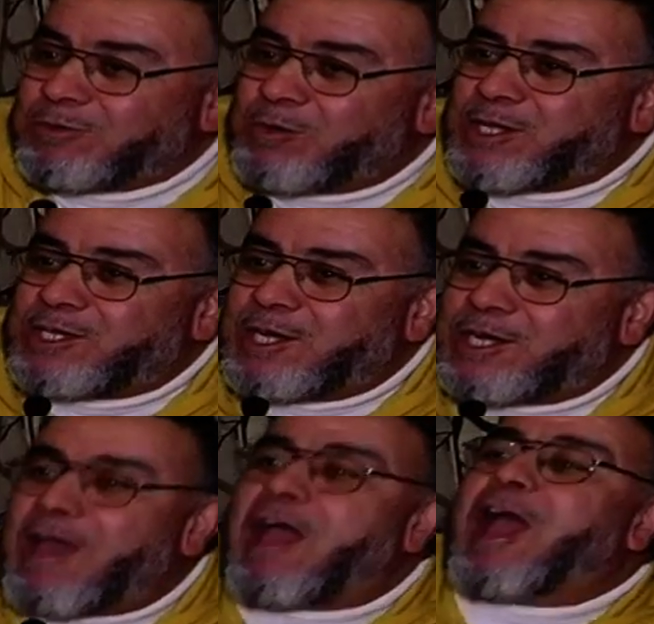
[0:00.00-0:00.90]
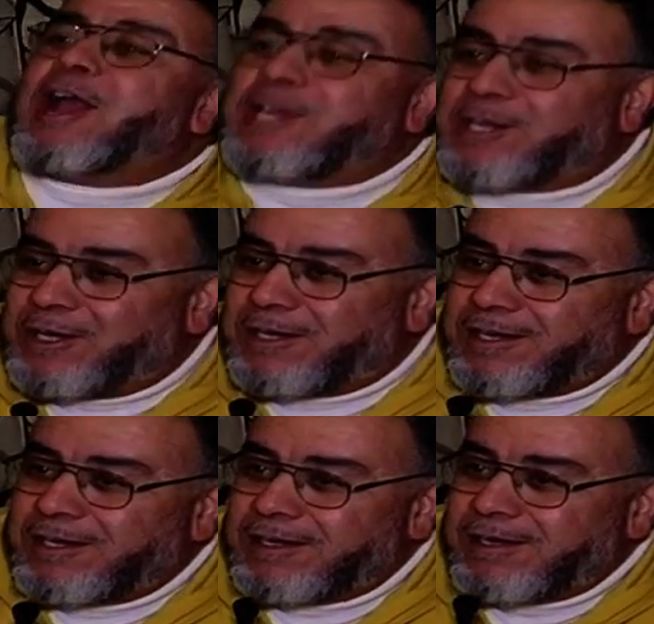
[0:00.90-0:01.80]
وهي اللآلئ
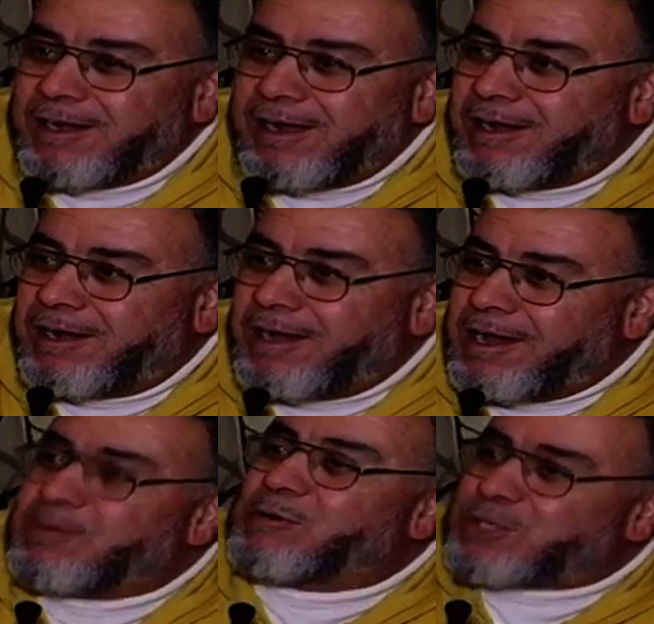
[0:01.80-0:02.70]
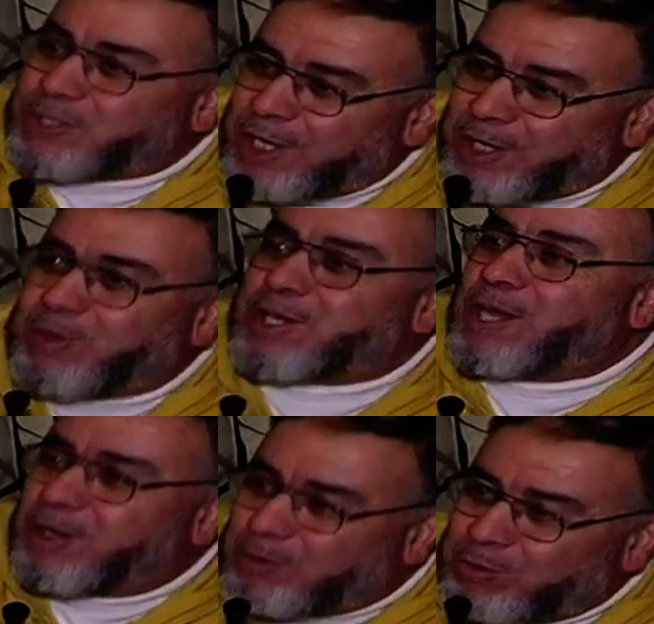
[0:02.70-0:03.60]
المرجان
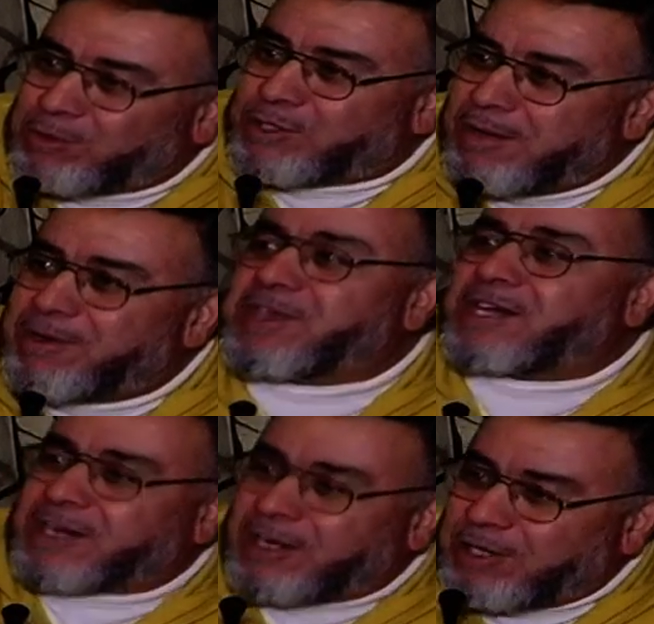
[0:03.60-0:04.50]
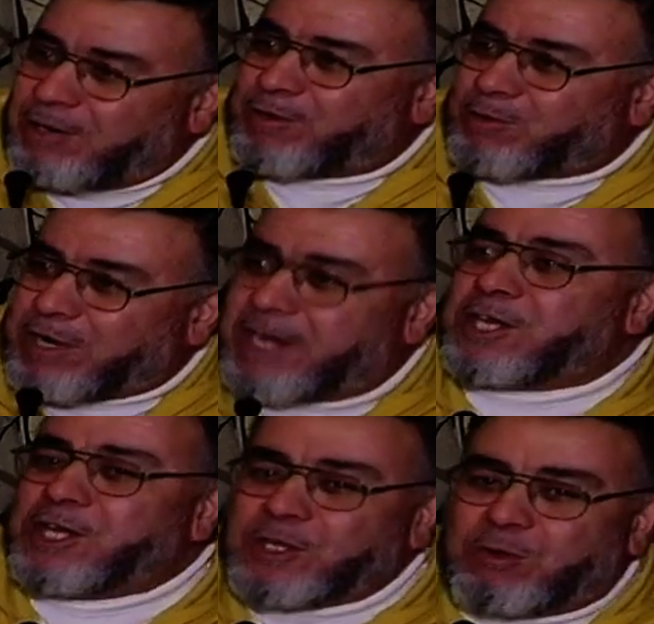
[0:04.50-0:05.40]
والياقوت كما ذكر الله في القرآن
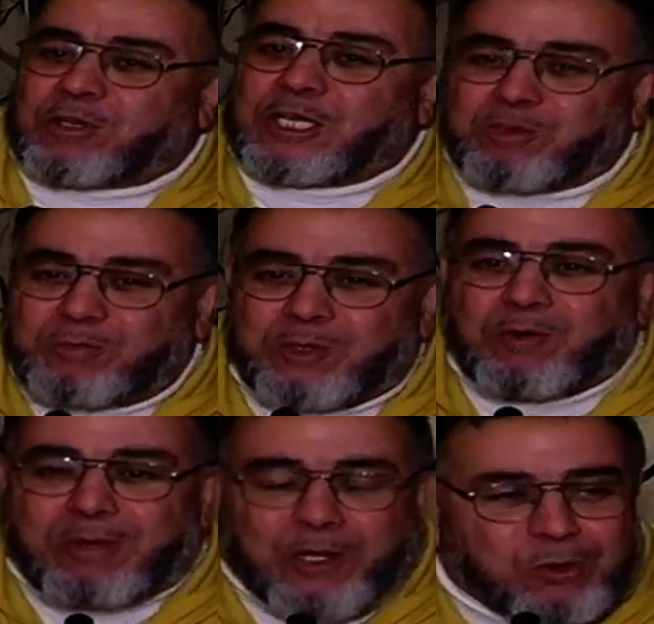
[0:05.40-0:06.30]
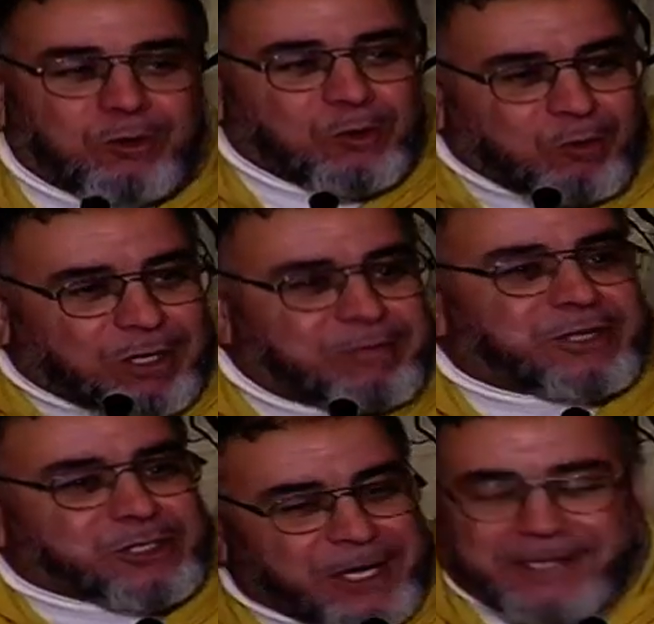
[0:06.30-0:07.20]
يخرج منهما اللؤلؤ
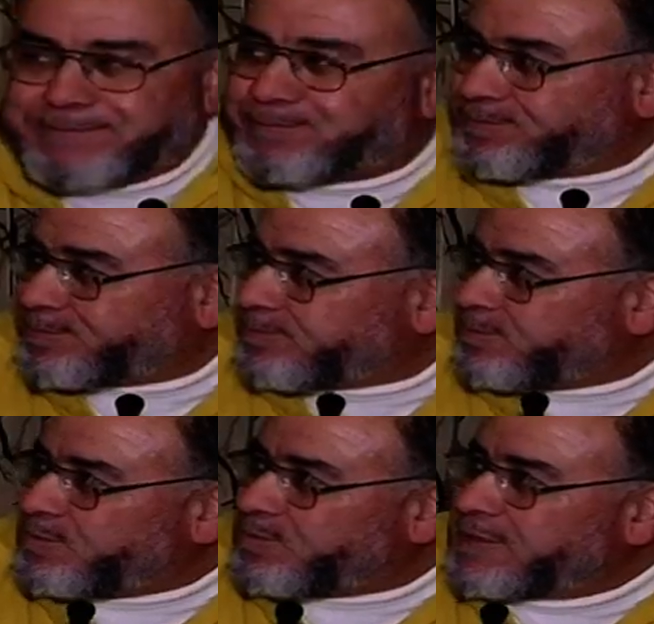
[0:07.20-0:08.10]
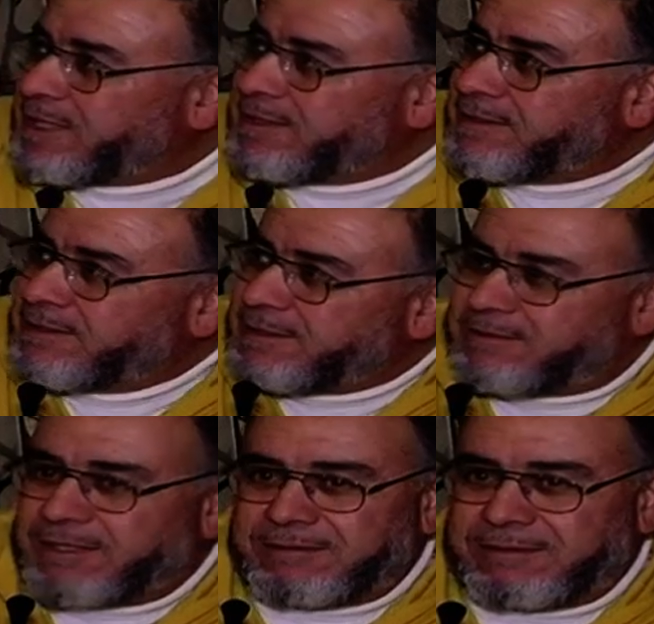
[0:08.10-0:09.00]
والمرجان
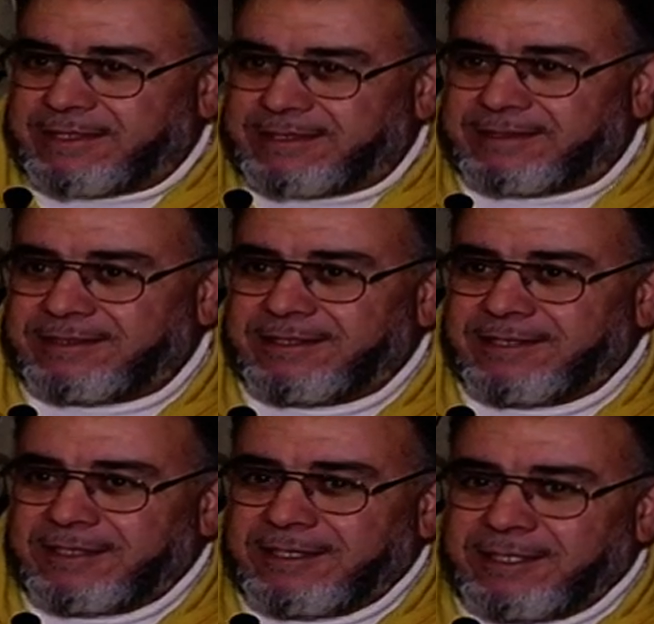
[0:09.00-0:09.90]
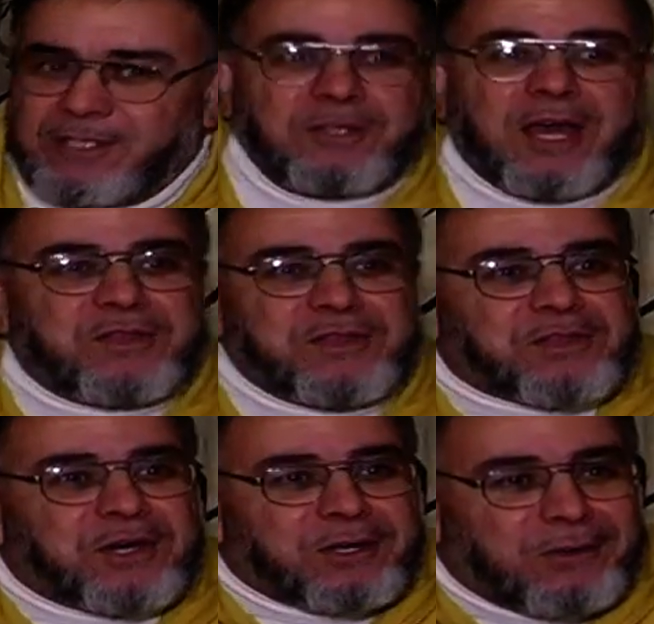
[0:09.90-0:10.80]
السلام عليكم إذا هذه
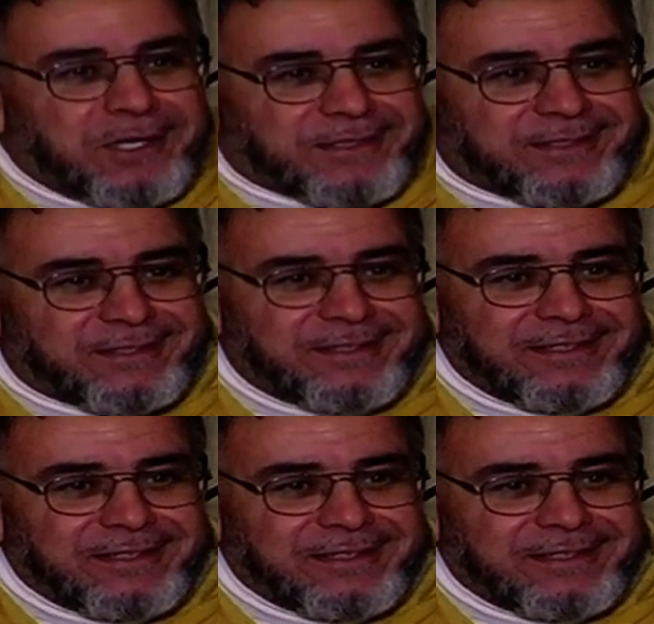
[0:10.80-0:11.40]
ثروات